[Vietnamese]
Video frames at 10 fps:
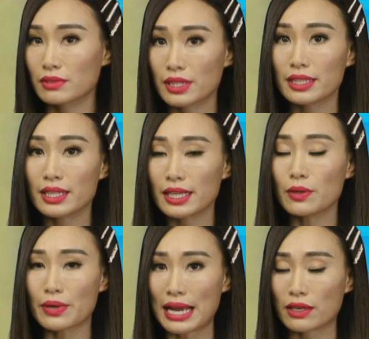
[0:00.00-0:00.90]
cái những cái
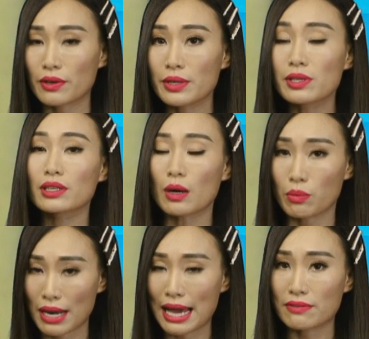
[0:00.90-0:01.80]
đồ đạc đó đều được
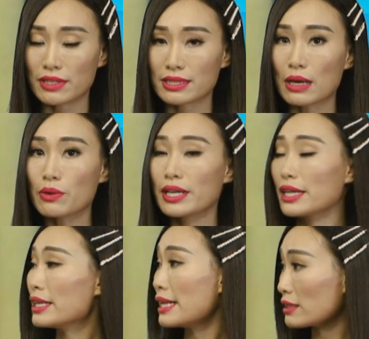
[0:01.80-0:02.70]
cộng lại và sau khi
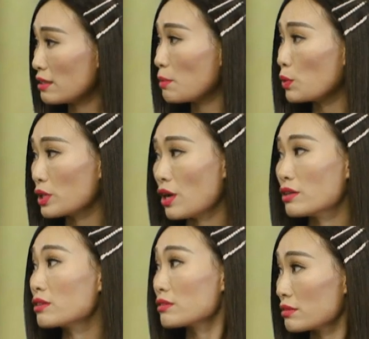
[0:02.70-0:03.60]
cái deductible thì
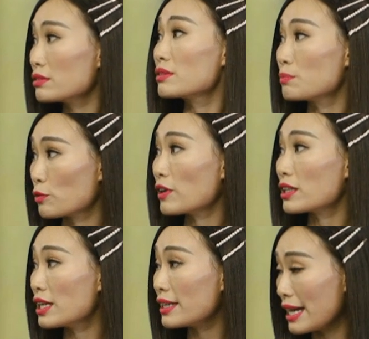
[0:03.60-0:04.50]
họ được được một
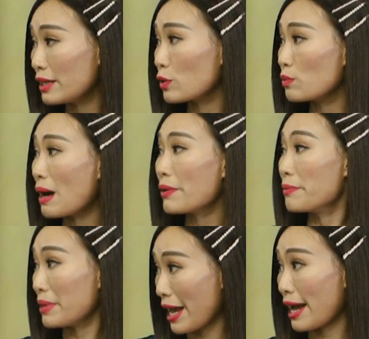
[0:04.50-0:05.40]
phần tiền đền của bảo
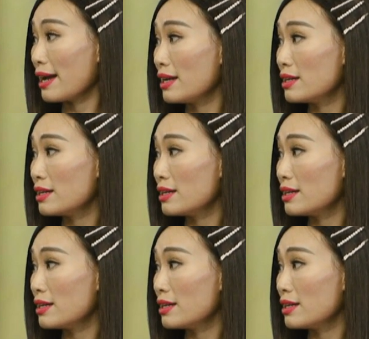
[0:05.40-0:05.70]
hiểm nhà